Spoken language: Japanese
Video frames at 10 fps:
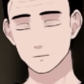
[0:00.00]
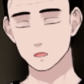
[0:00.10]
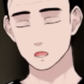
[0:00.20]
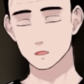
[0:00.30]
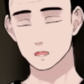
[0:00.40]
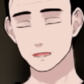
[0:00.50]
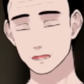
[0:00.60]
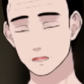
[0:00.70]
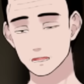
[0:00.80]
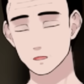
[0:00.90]
時間が
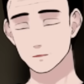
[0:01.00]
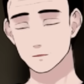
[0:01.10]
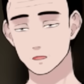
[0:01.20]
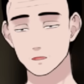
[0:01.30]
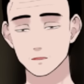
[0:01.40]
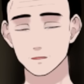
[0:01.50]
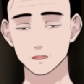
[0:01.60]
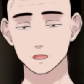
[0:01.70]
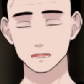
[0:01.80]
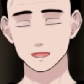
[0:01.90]
ない。っていうふうに
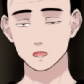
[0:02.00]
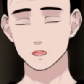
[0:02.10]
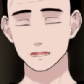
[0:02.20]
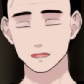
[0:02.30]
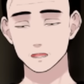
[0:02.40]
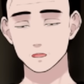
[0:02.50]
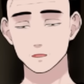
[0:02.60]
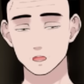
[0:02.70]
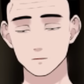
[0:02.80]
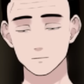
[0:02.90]
会話を遮っちゃう。